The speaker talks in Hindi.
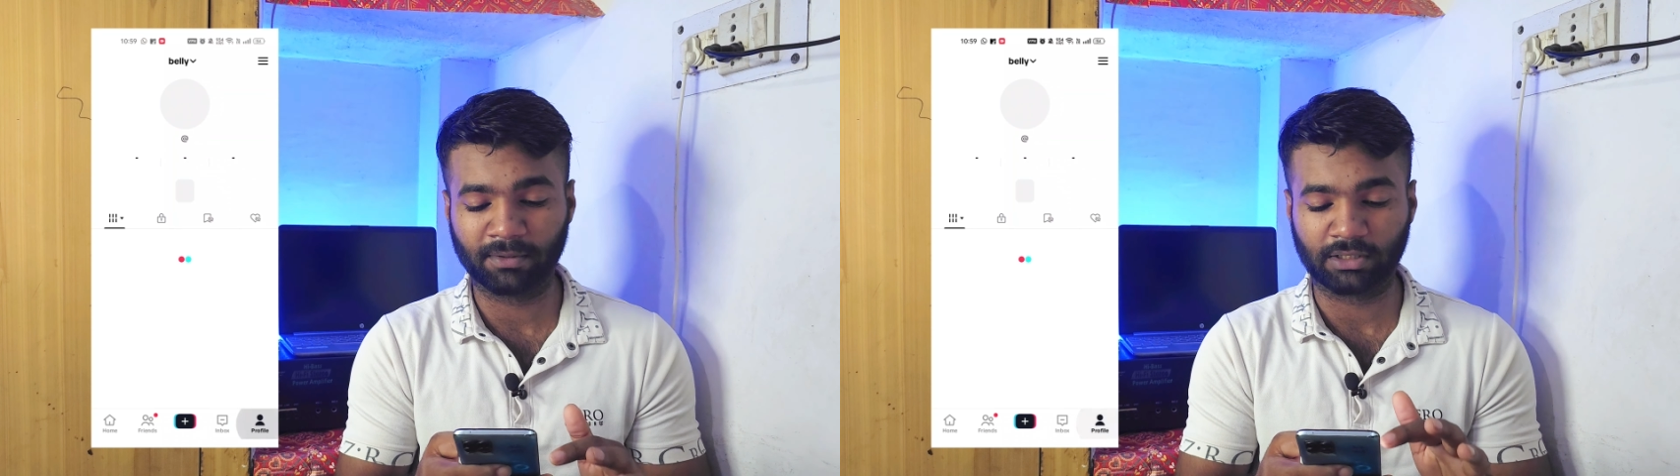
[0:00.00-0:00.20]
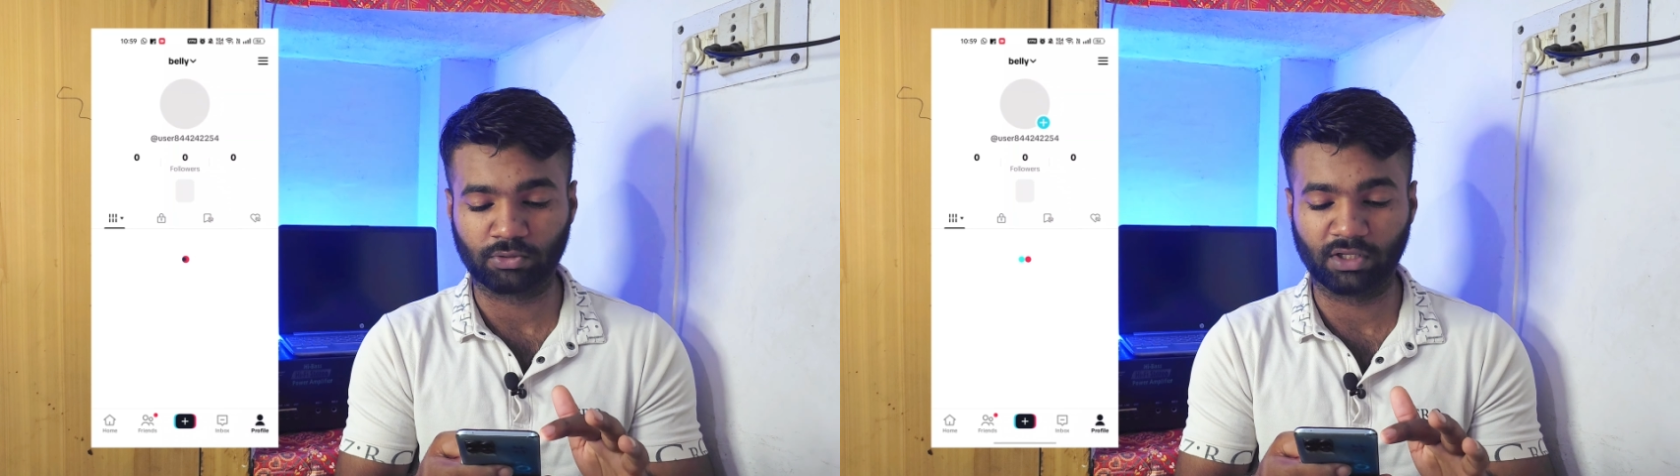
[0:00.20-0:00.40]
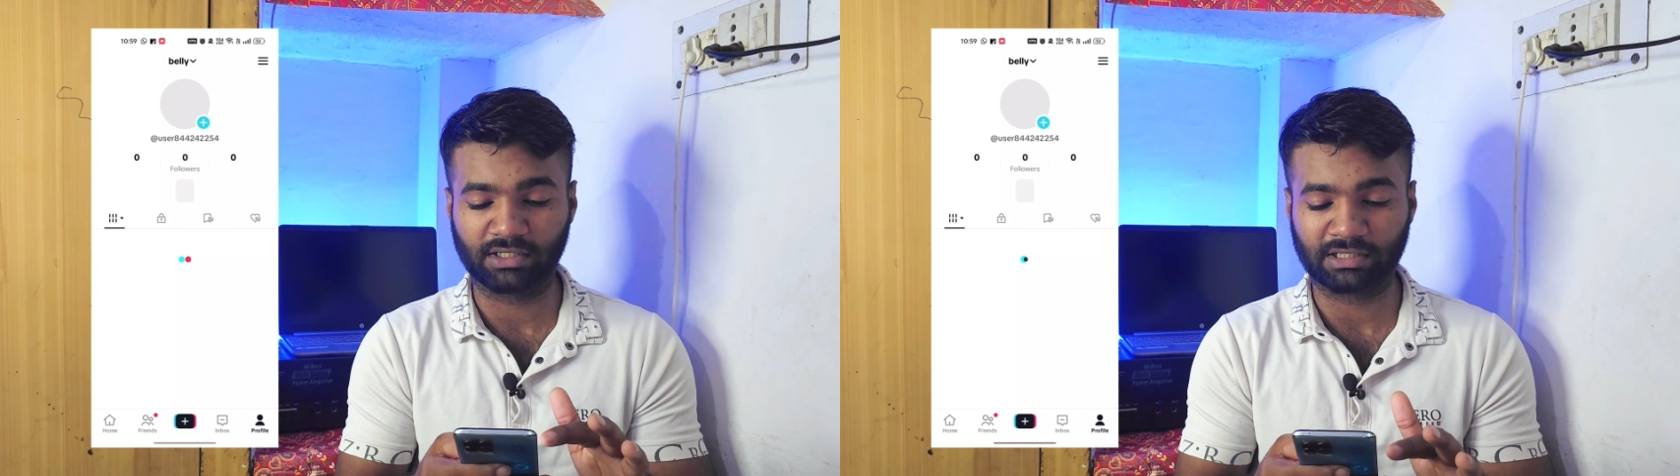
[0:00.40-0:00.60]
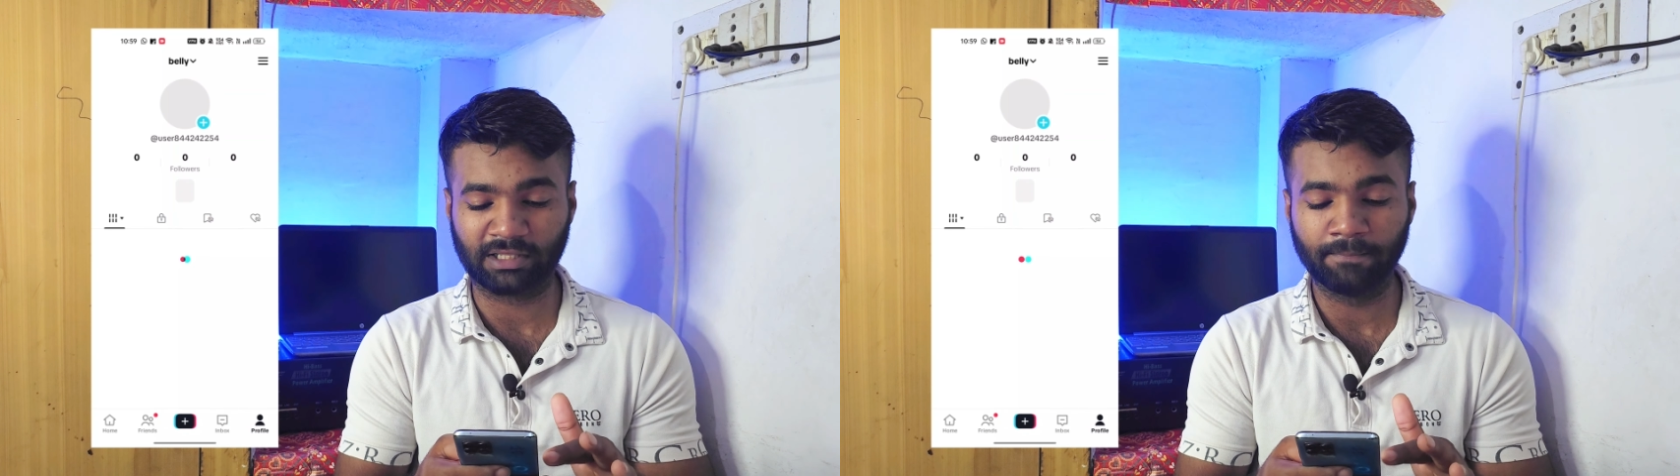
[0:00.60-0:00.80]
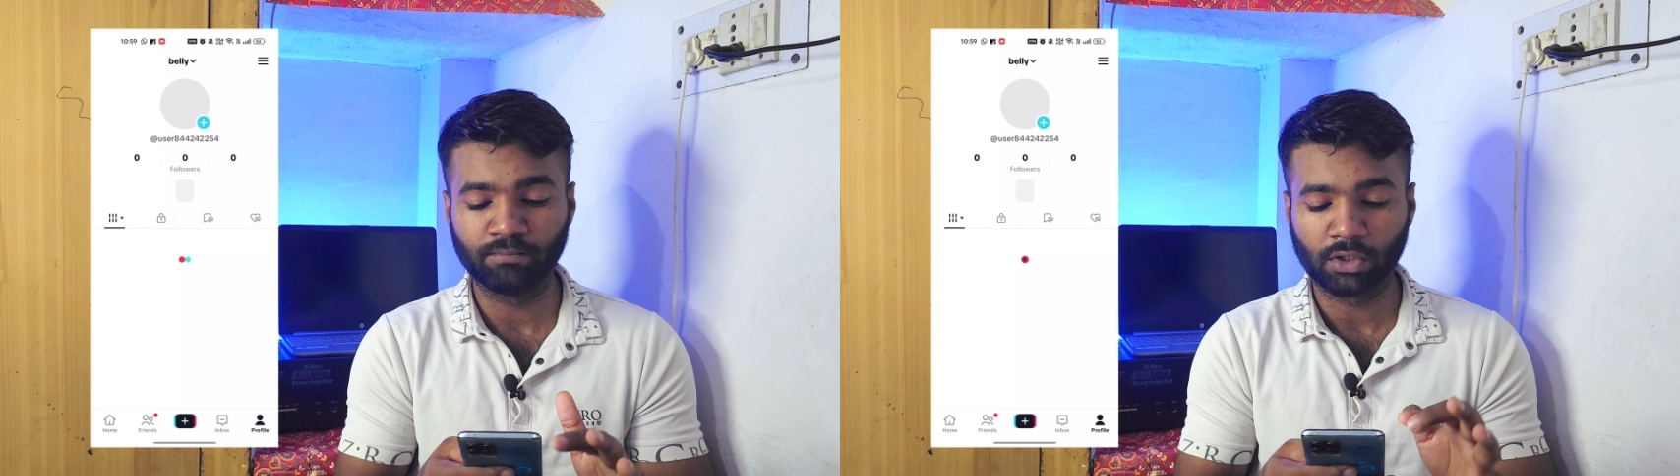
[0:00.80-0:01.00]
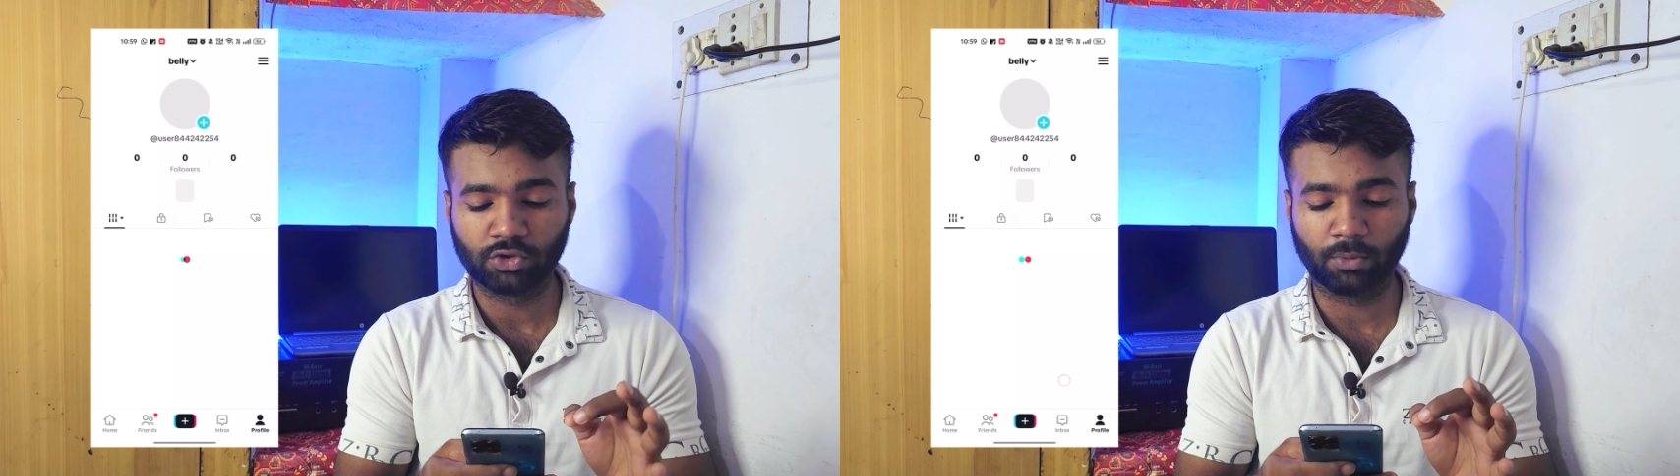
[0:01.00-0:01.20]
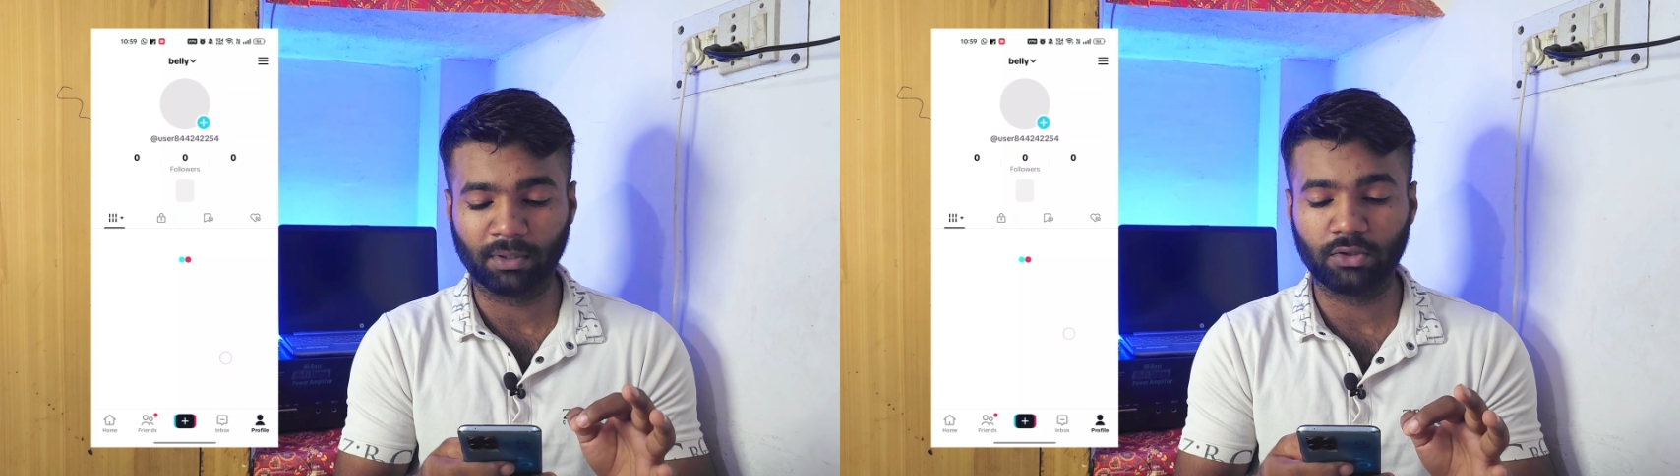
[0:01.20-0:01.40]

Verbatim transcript: ऑप्शन पे जाता हूँ देख सकते हैं जो